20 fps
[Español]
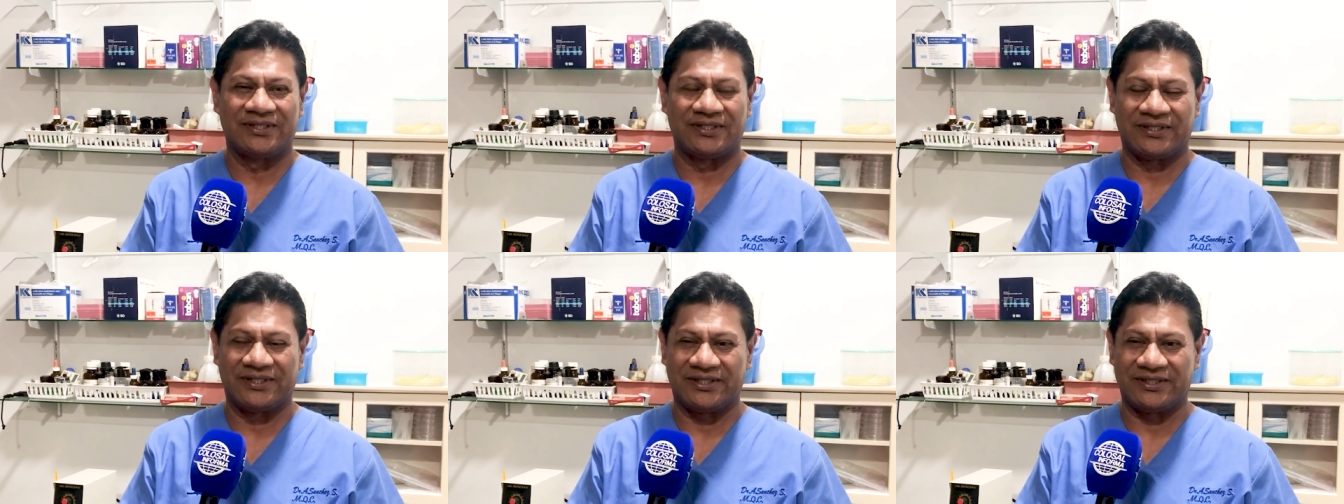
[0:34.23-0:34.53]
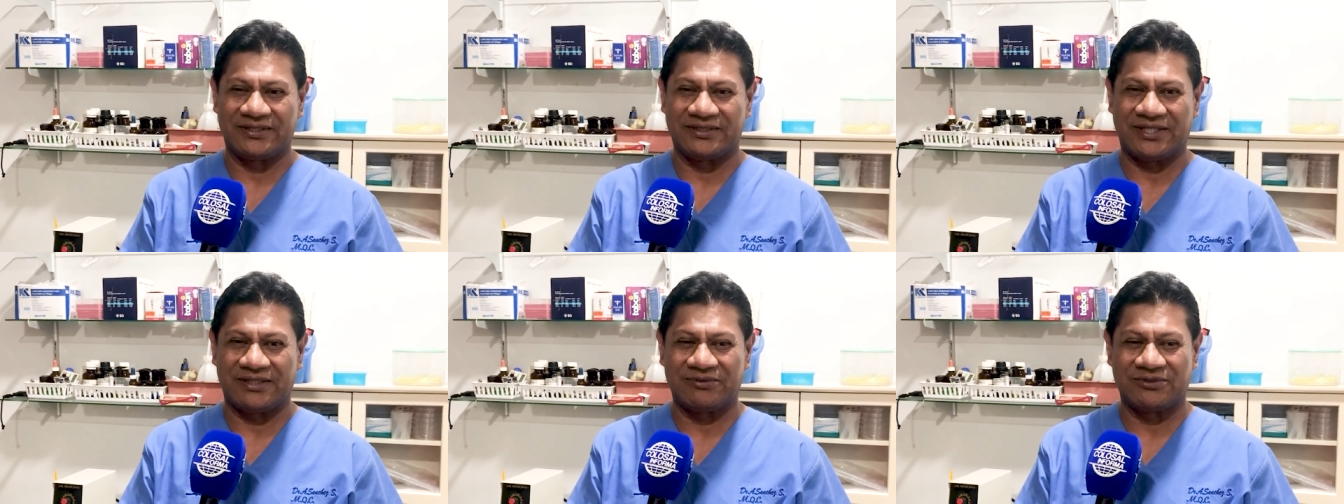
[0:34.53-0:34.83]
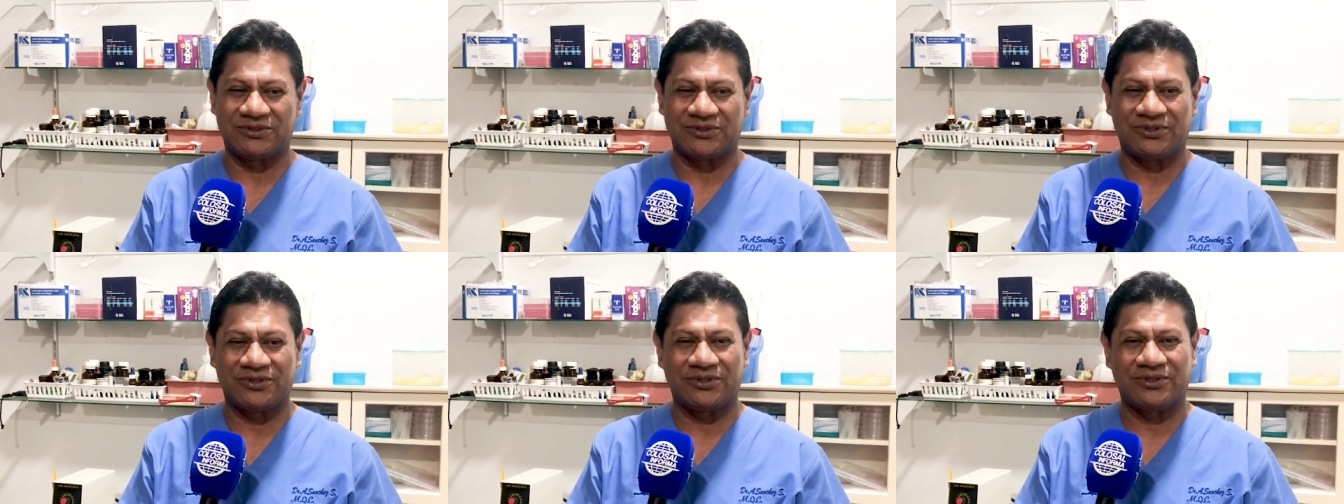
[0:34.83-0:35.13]

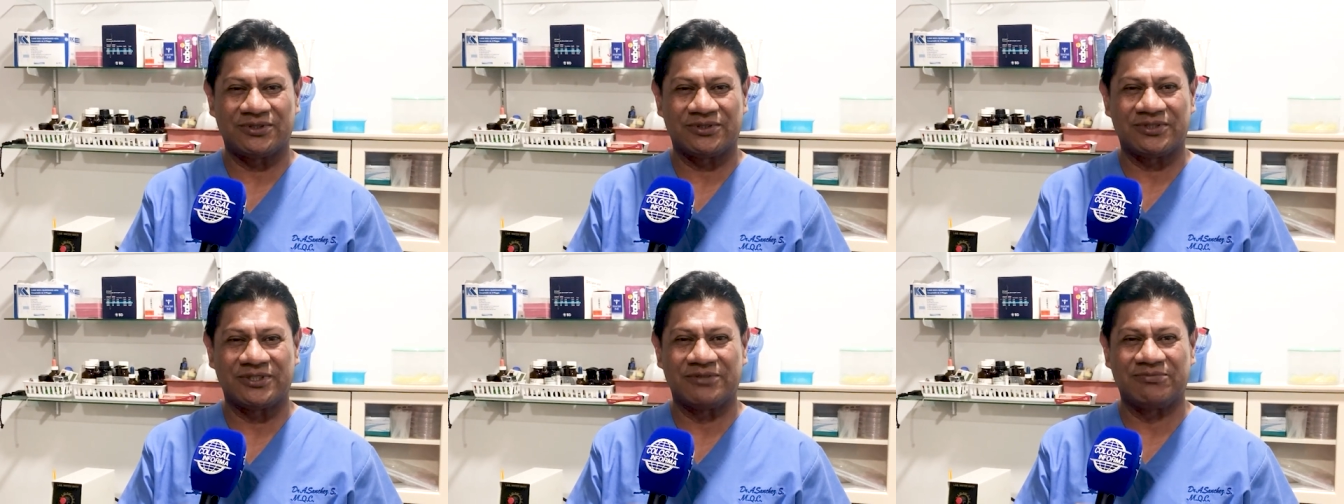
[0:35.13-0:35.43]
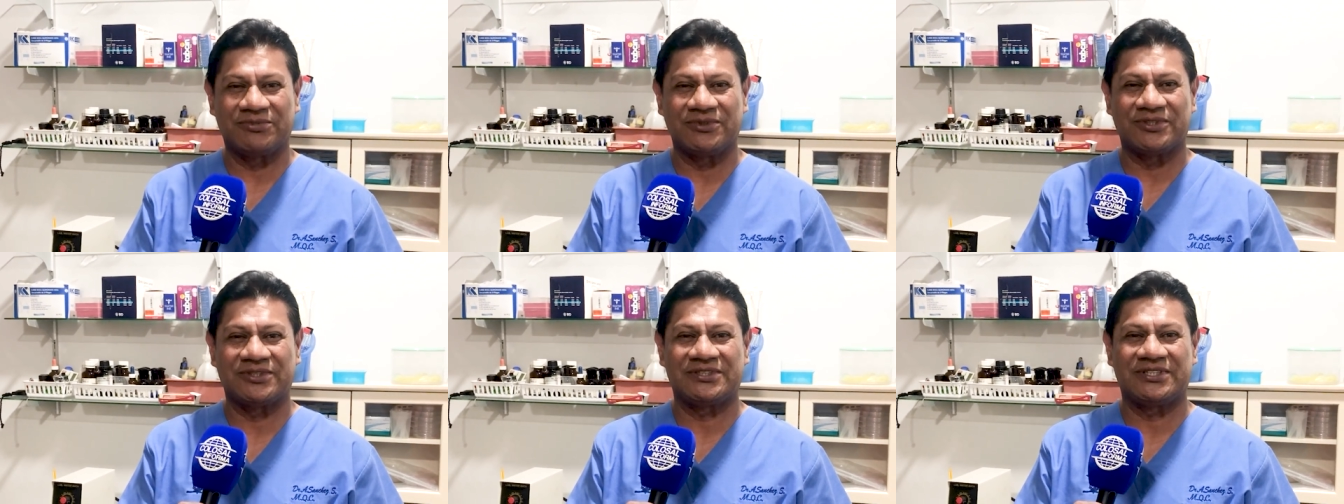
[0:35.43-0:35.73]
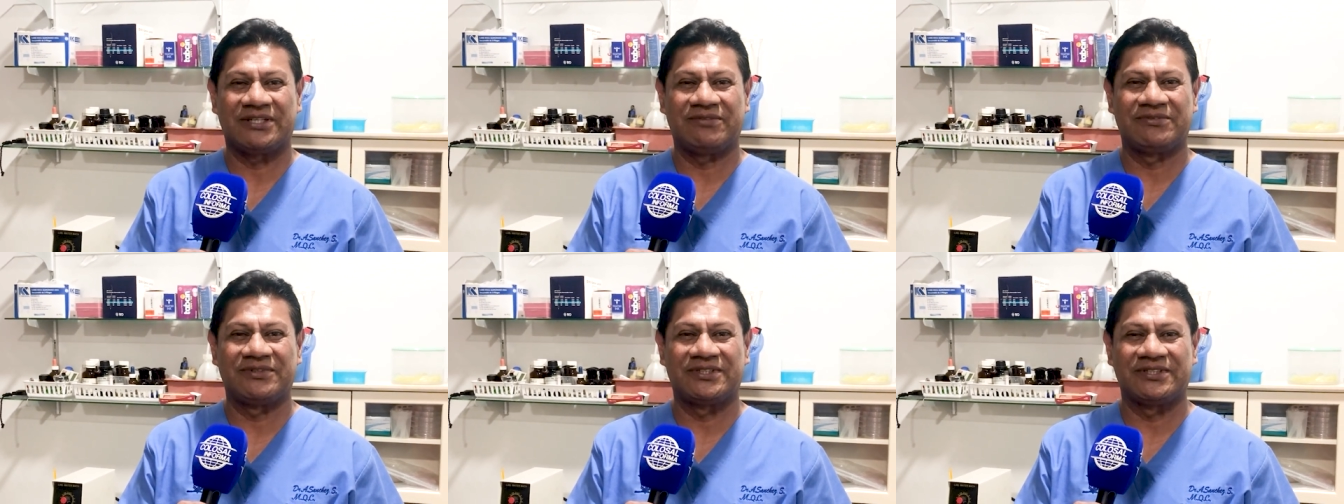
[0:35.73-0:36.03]
Realizamos todo tipo de
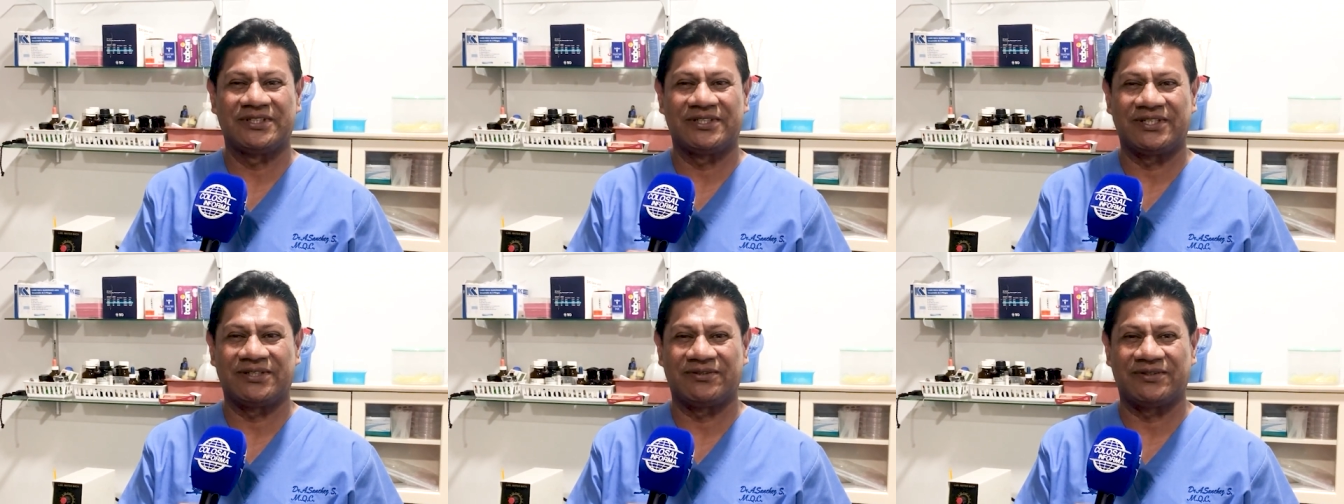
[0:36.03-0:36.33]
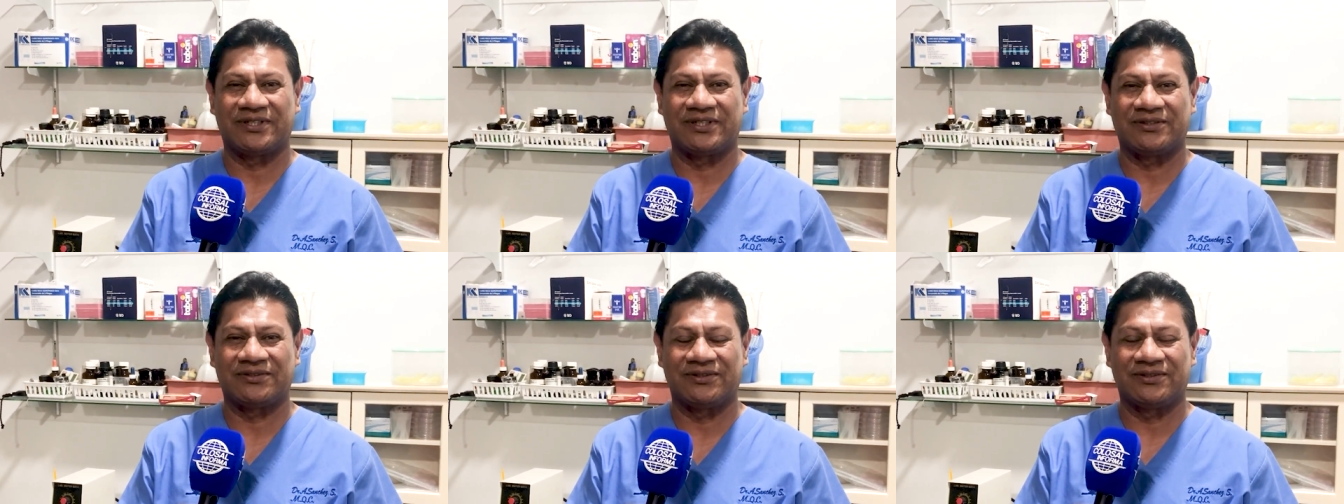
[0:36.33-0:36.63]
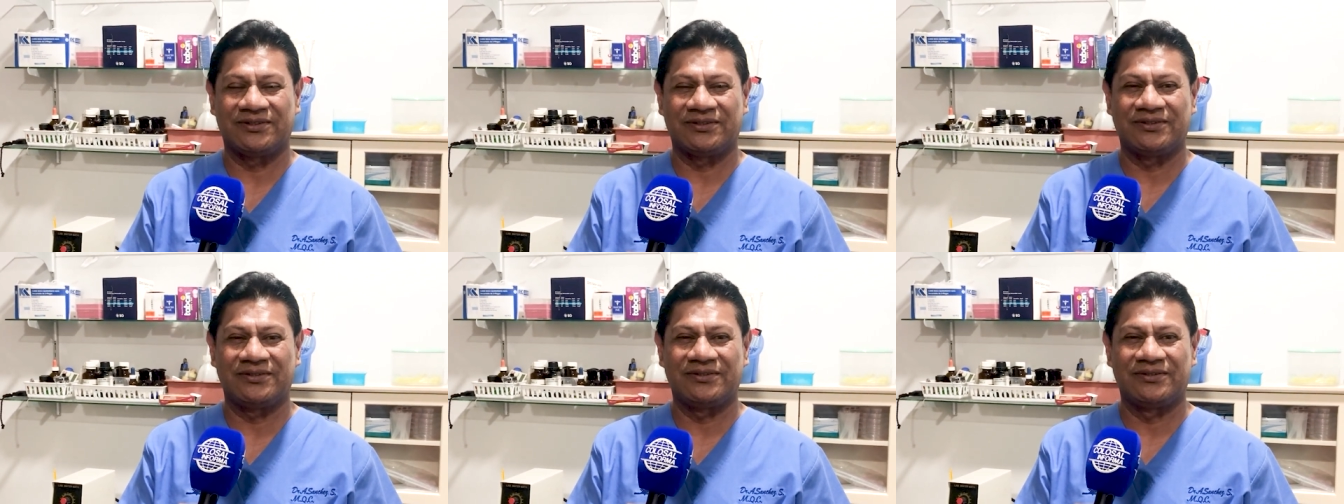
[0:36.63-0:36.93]
exámenes de
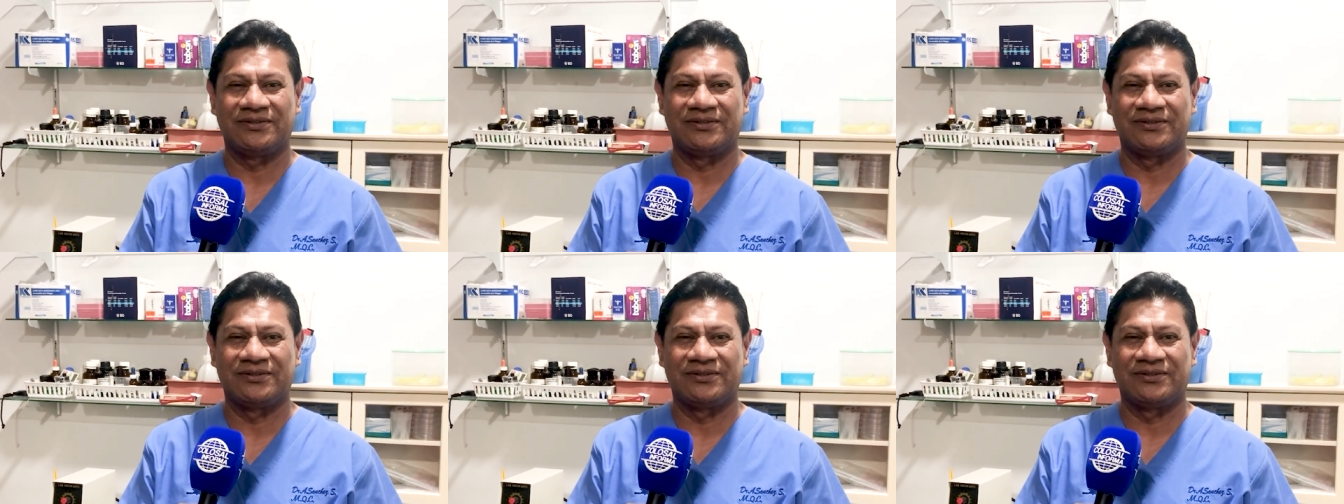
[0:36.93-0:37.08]
laboratorio